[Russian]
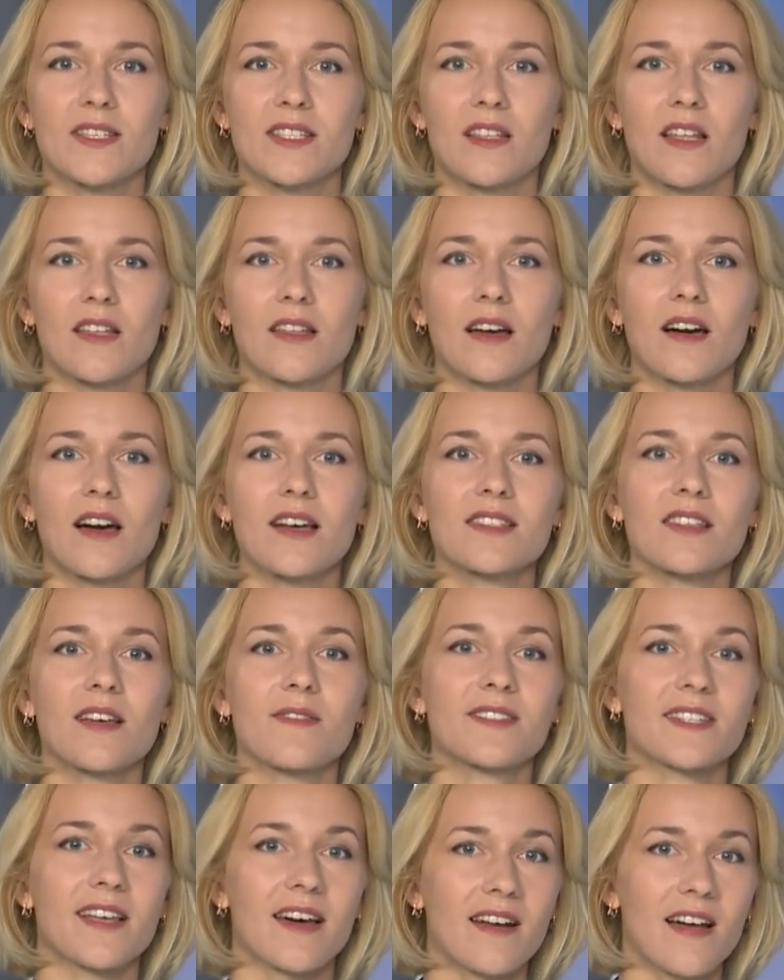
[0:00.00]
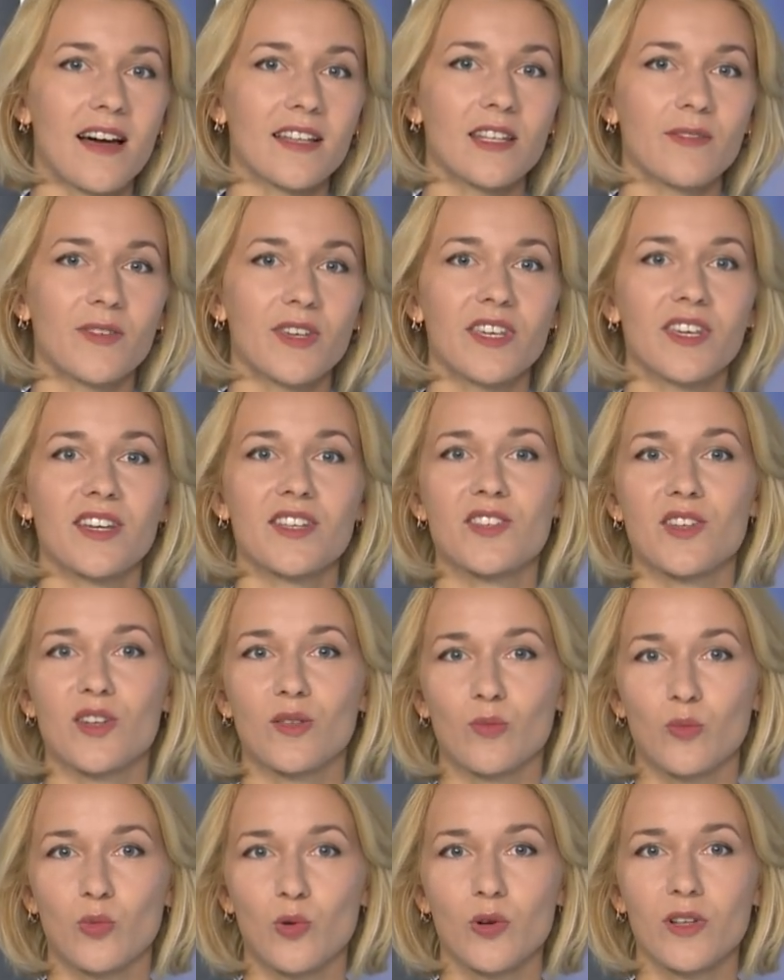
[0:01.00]
цена на каска в Саратове,
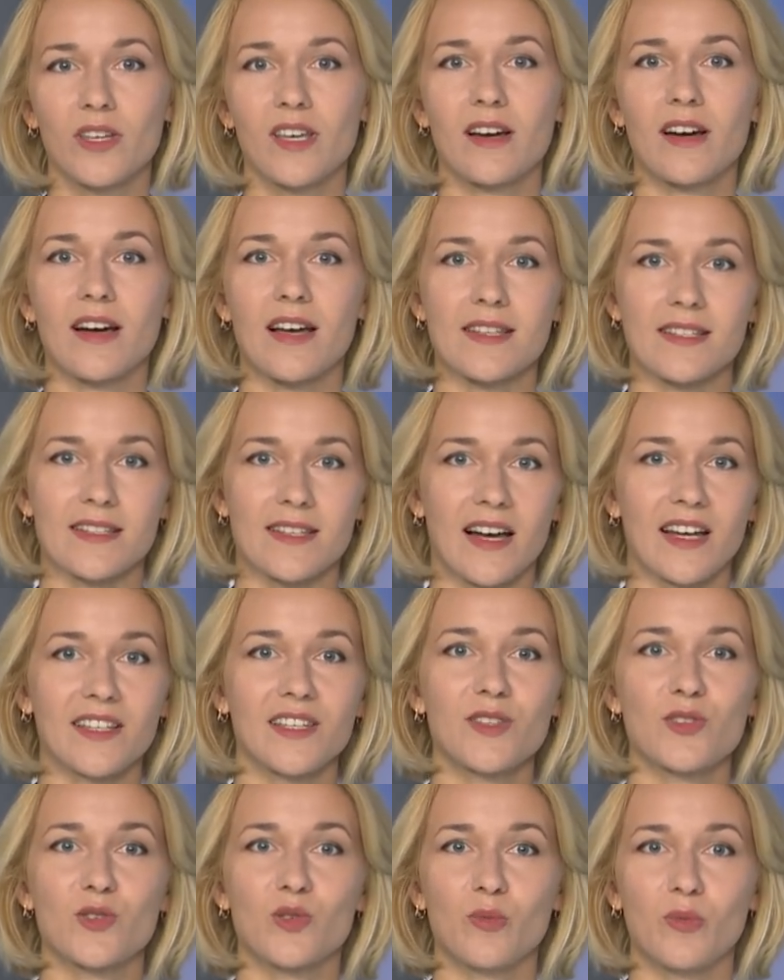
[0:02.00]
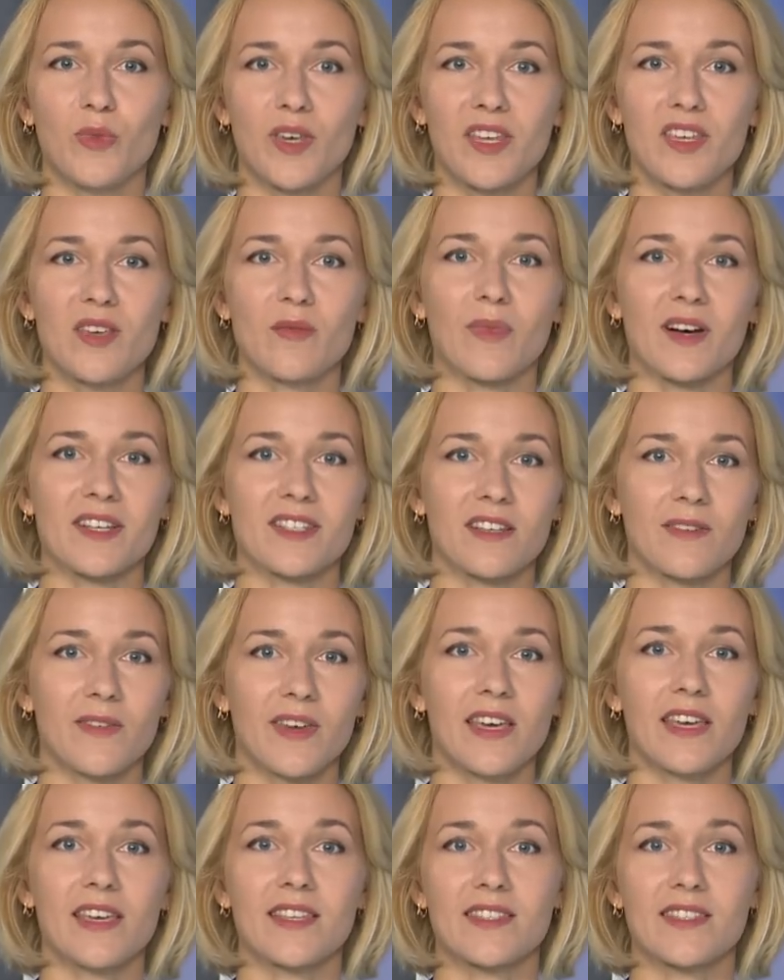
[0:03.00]
Екатеринбурге, Казани, Тюмени, Москве и